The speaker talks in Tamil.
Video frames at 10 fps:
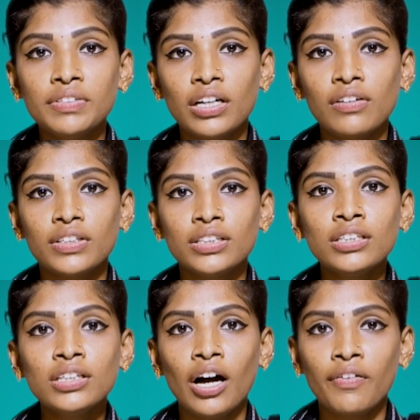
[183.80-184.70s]
அவர்கள்
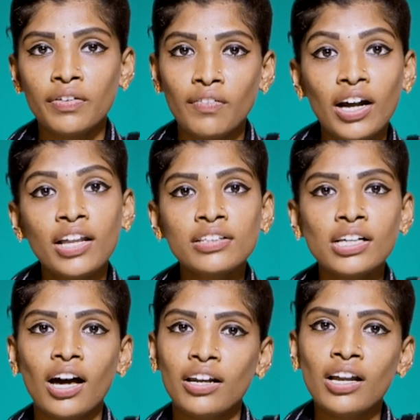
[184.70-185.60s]
வந்து அவர்
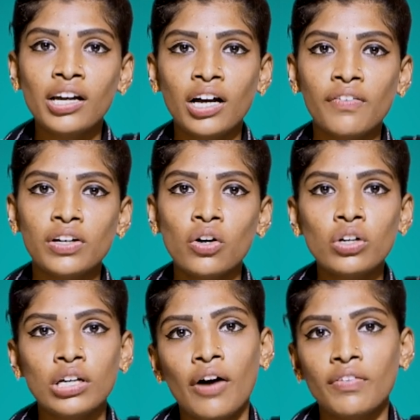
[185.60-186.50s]
வளர்ந்த
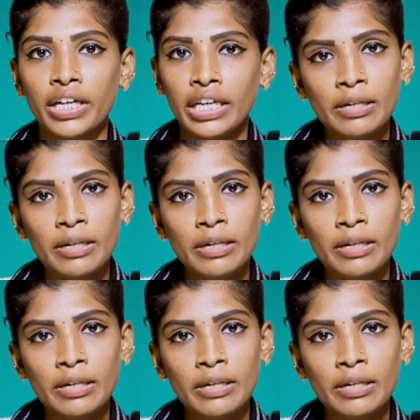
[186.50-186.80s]
கர்நாடகாவிலேயோ இல்லை அவங்க